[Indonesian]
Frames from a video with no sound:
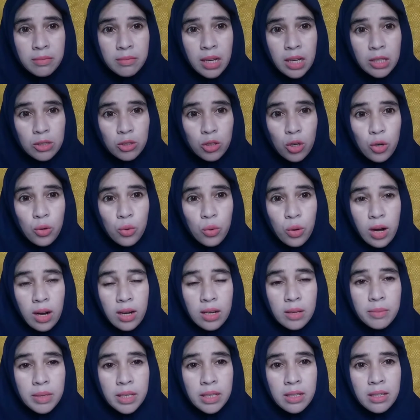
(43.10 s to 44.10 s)
atau kurang
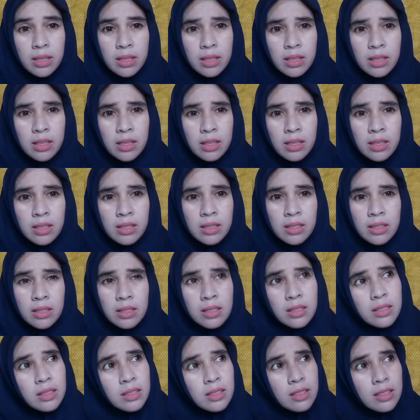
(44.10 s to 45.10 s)
lebih
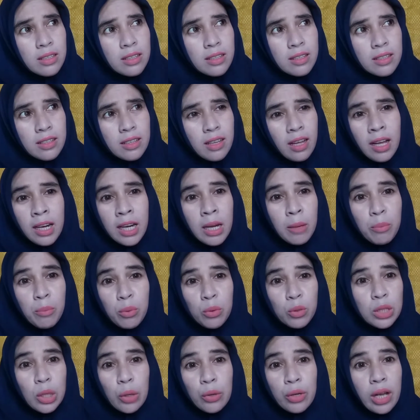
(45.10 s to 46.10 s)

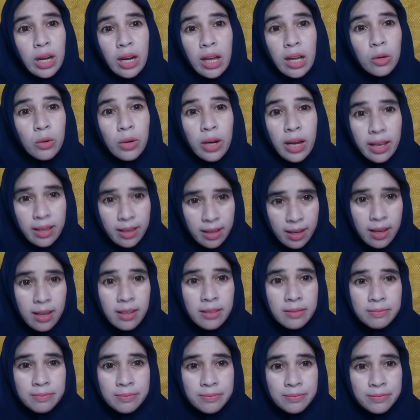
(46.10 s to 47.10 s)
60 tahun yang lalu lah ya,
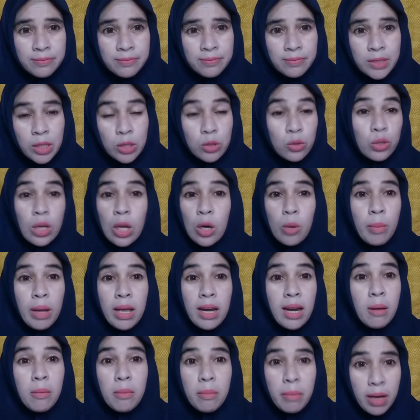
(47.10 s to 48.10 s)
sudah
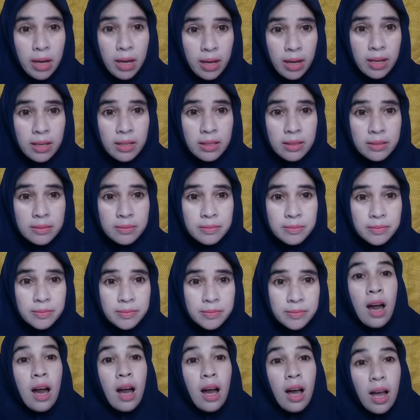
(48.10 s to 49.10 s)
lumayan lama.
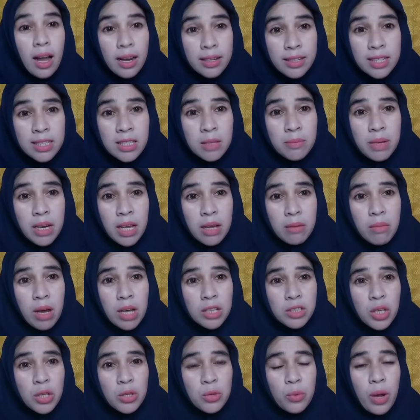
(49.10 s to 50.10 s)
Ada 9
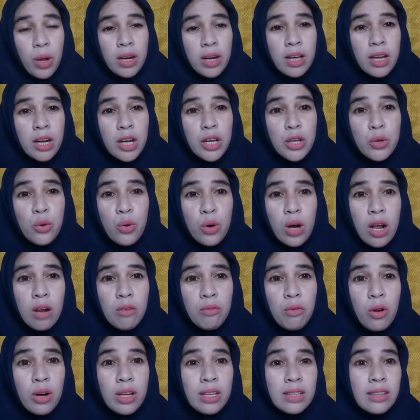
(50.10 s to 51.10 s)
mahasiswa dari Ural
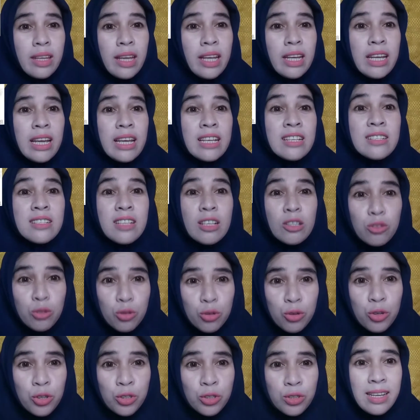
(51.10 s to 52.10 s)
Polytechnic
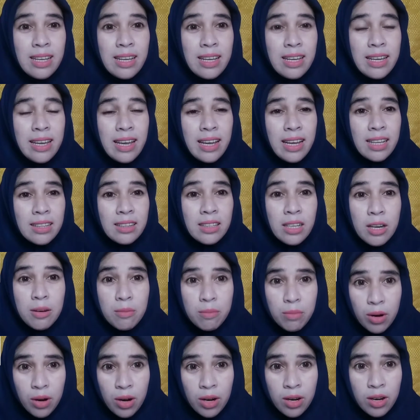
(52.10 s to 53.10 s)
Institute di
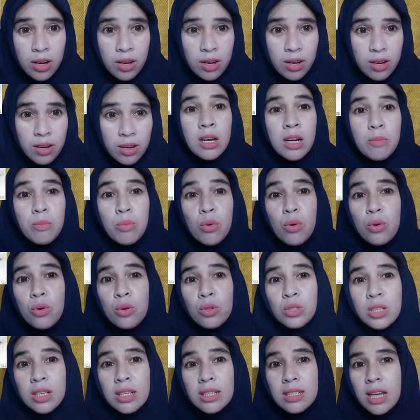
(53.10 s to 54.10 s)
Yekaterinburg
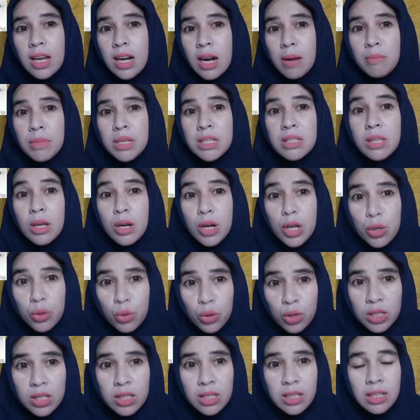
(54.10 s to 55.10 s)
terbunuh secara
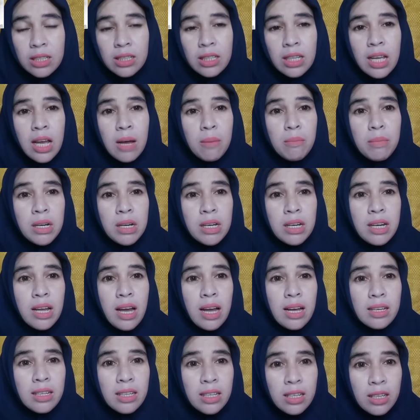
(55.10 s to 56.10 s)
misterius ketika
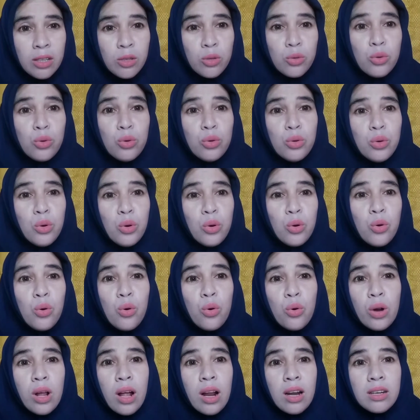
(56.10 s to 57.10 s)
mendaki Gunung
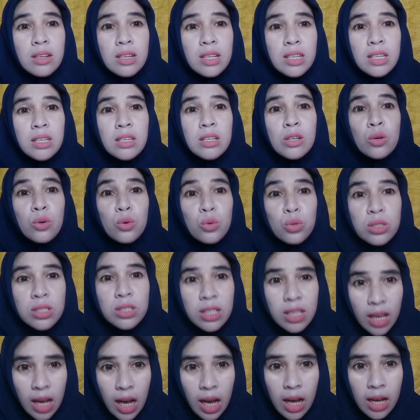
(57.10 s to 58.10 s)
Ural di
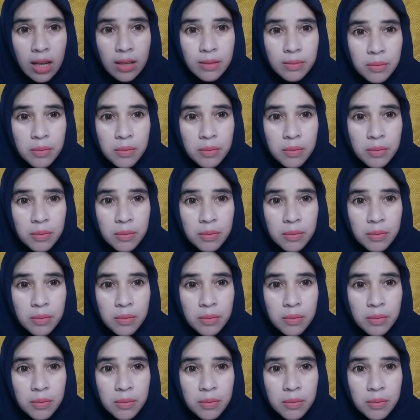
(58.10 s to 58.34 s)
Rusia.